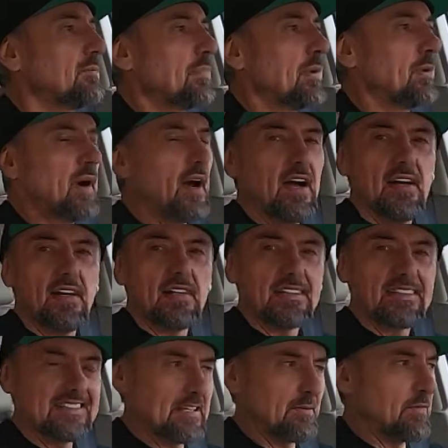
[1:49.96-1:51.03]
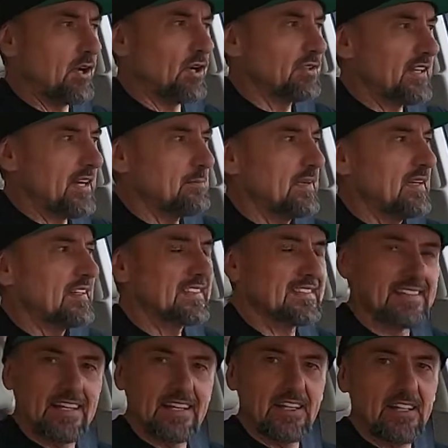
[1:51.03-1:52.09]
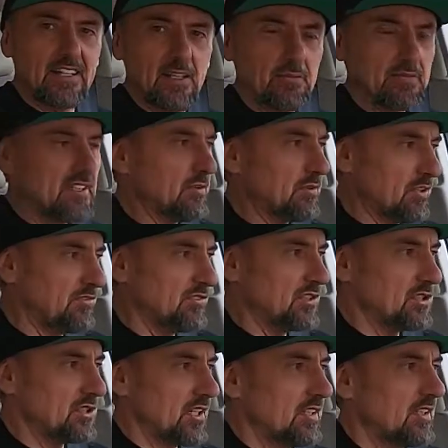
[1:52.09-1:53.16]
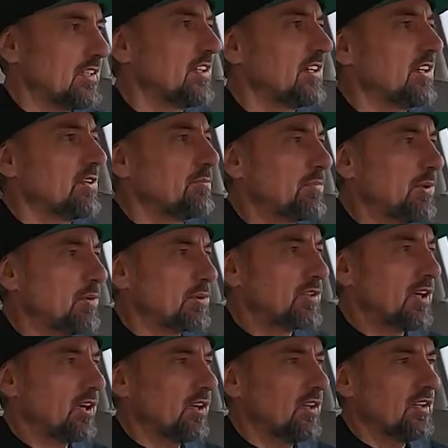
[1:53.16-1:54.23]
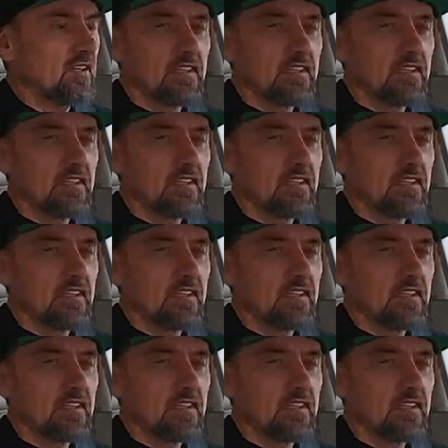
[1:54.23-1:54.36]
była samochodem seryjnym całkowicie. Był to